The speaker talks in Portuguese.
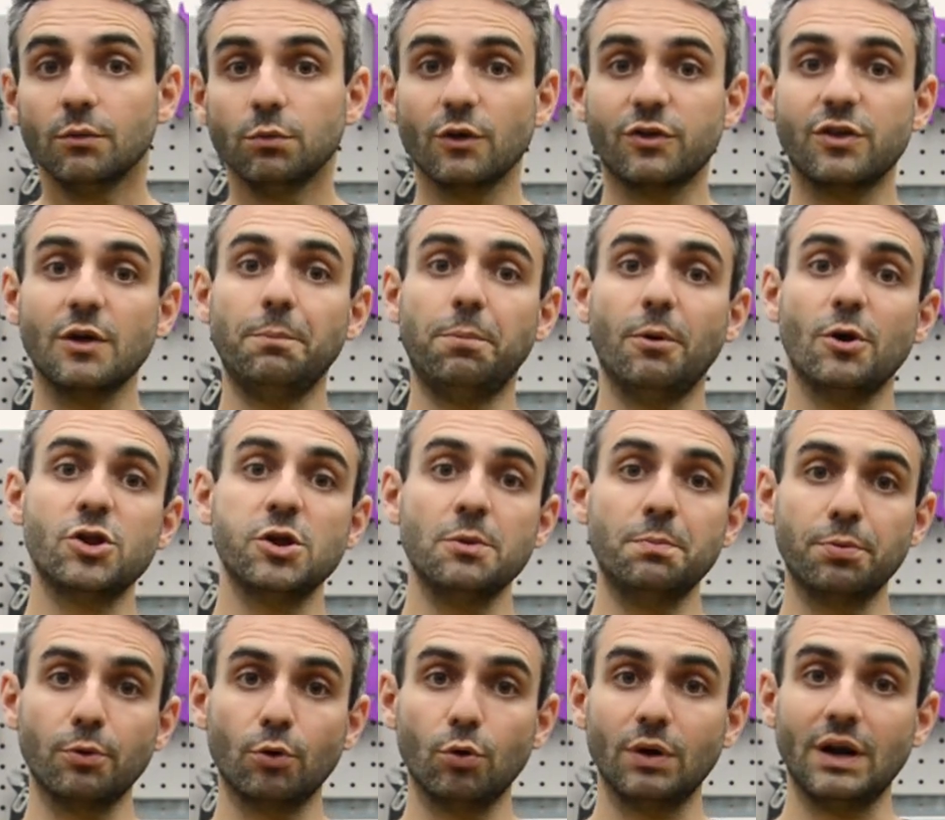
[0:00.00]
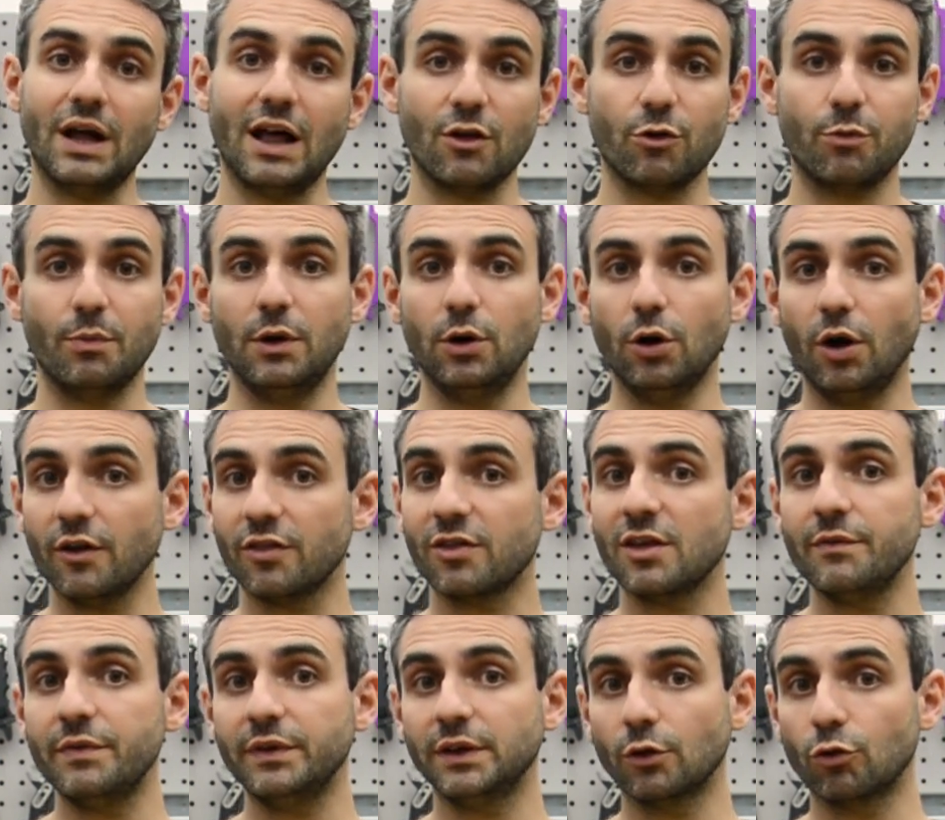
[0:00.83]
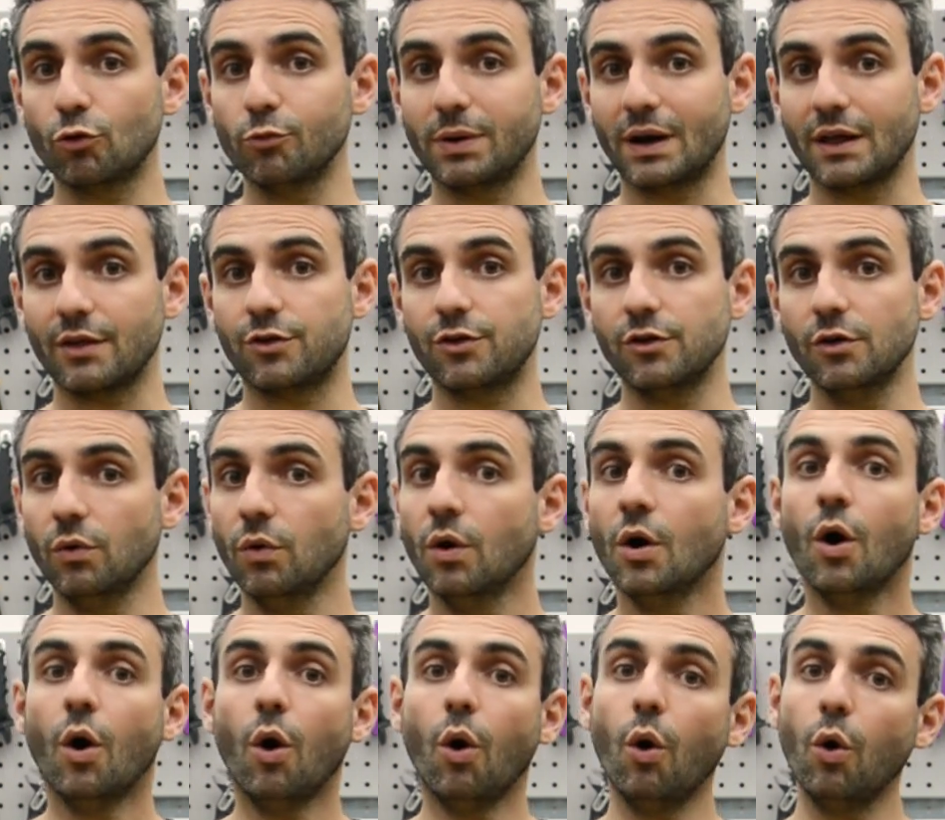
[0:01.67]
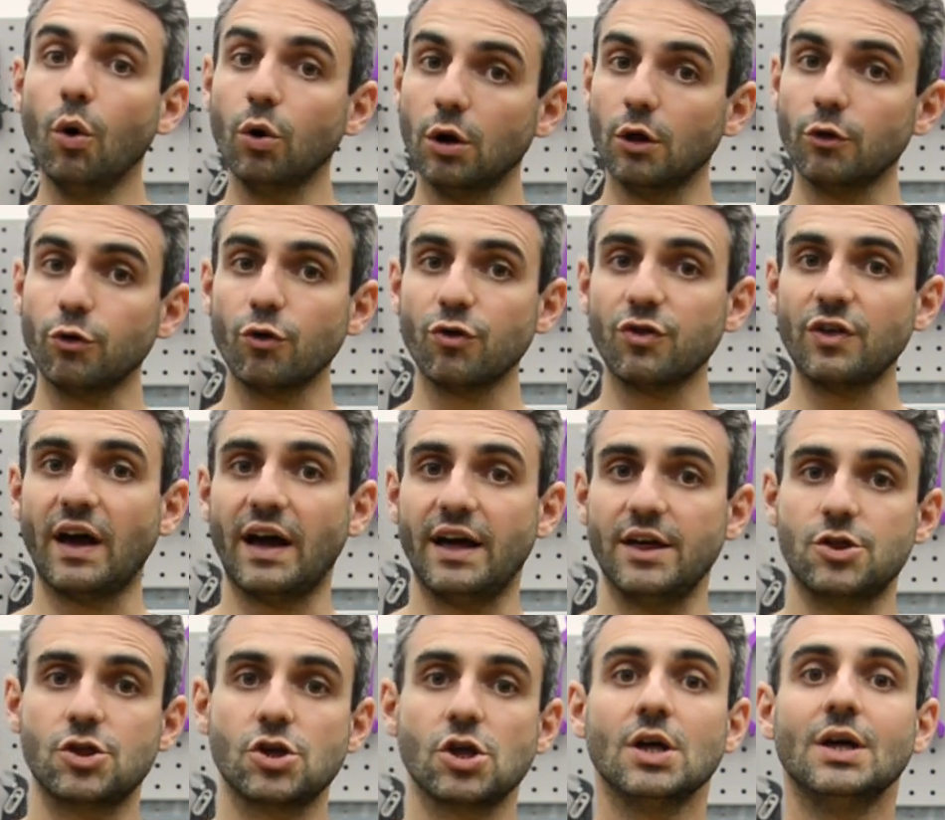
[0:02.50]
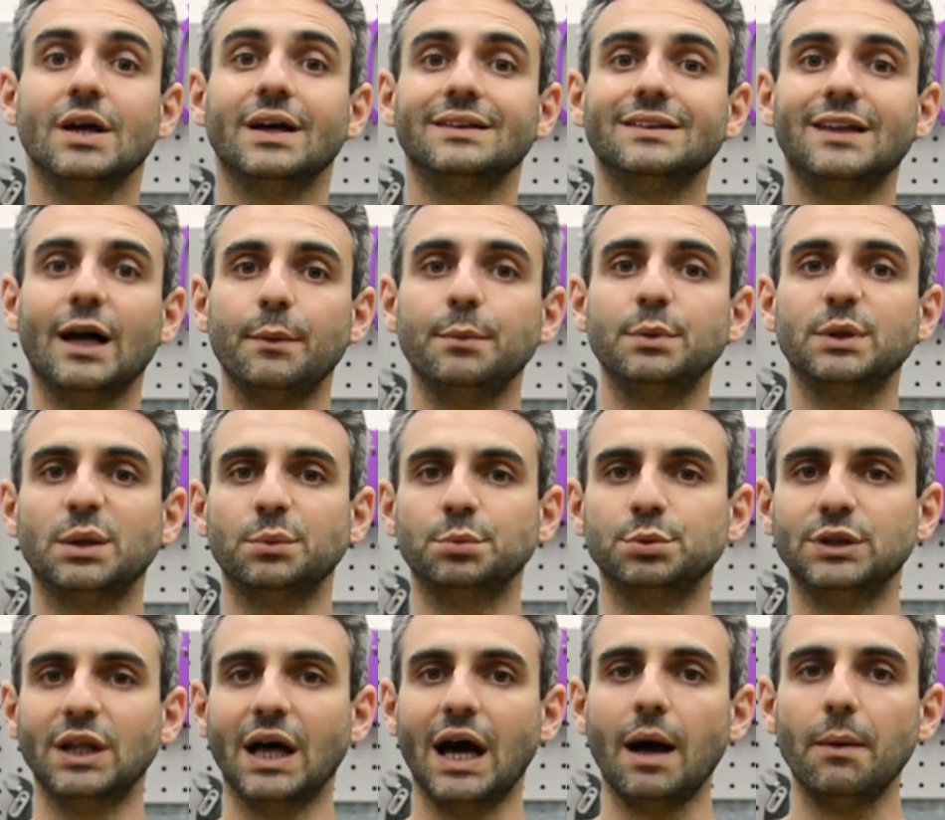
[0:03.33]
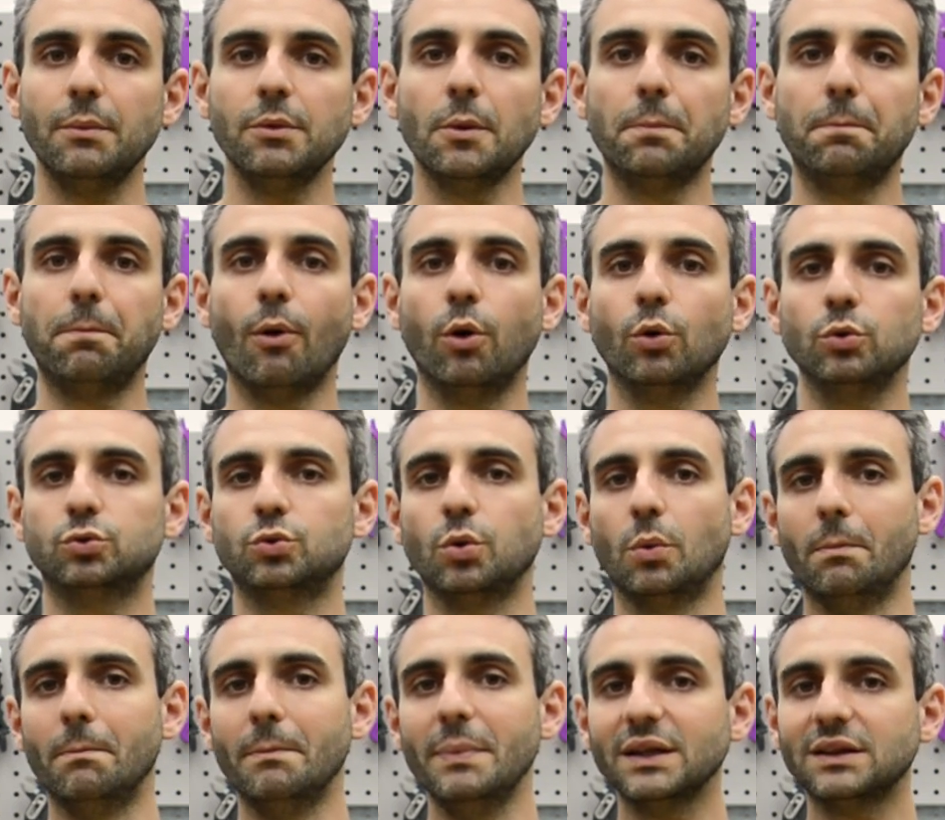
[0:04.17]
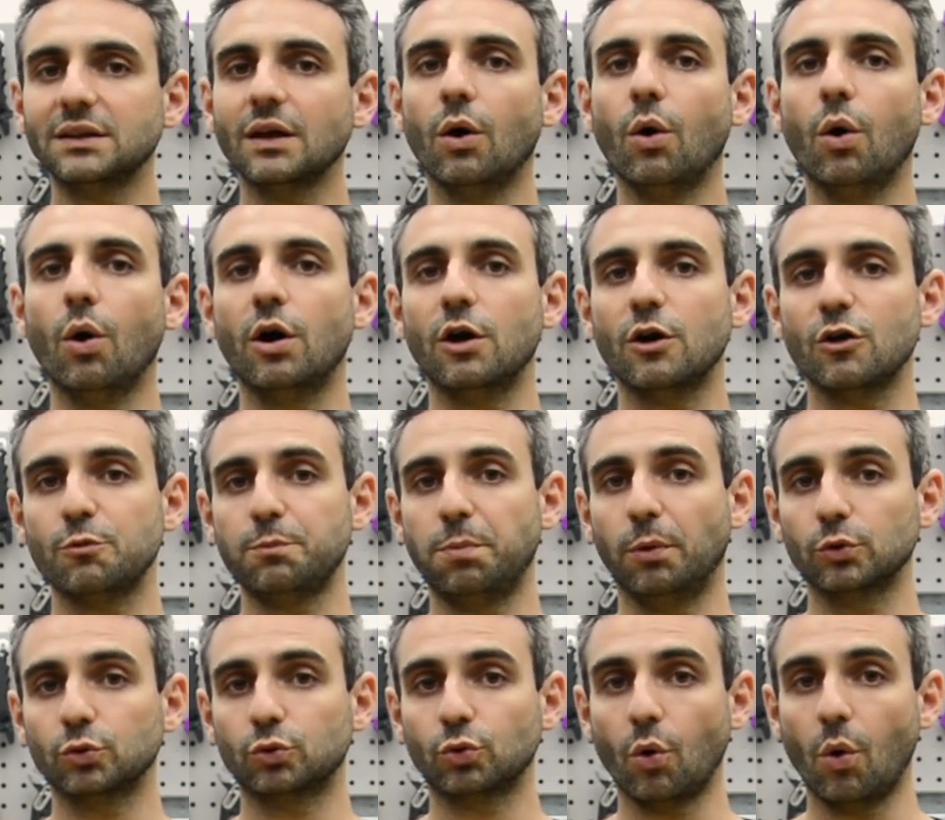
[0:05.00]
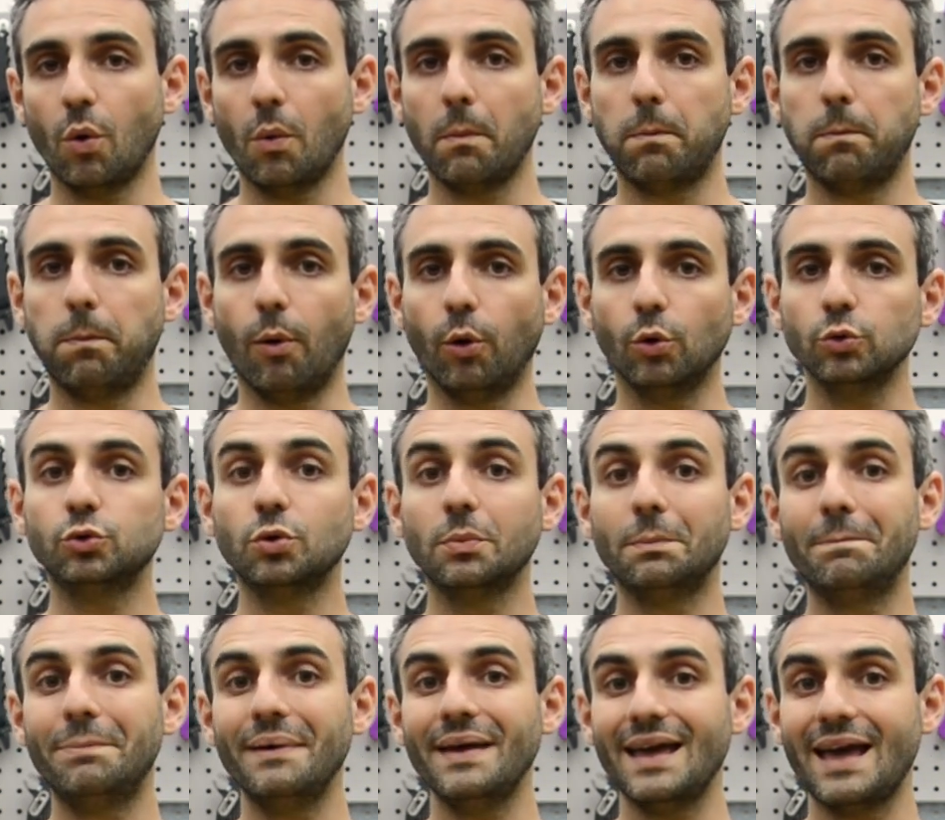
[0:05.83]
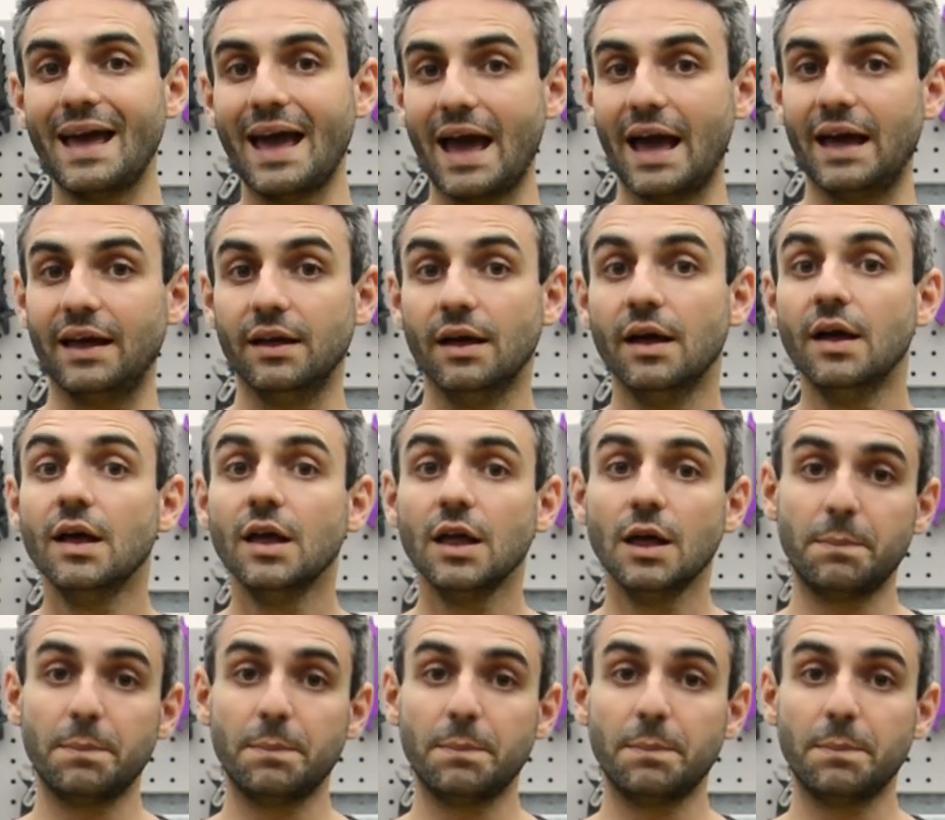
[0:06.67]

você pode procurar as melhores revendas do Brasil ou o nosso site www.metalhorse.com.br.